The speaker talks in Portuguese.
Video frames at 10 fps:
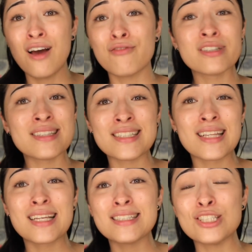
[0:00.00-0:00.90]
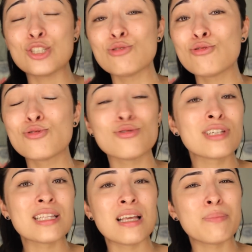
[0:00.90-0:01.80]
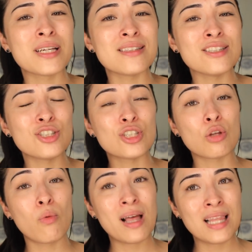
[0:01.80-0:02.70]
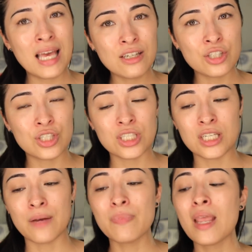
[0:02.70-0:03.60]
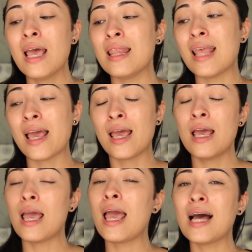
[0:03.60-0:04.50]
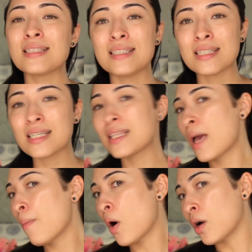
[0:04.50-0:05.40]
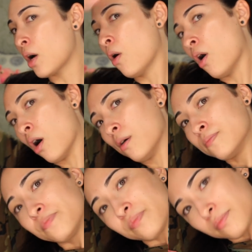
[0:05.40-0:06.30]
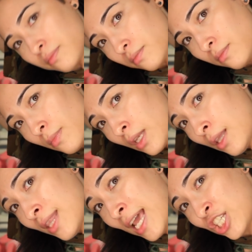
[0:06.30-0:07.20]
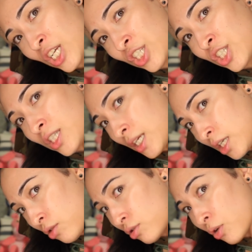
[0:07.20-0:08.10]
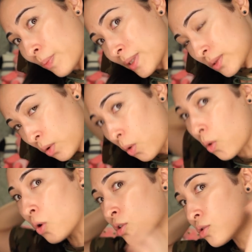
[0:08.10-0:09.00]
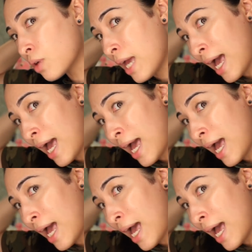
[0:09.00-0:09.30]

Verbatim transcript: você já tá sentindo tudo que tem pra sentir numa alergia, né? É assim que demora, ó. Deixa a agenda aqui no seu pescoço,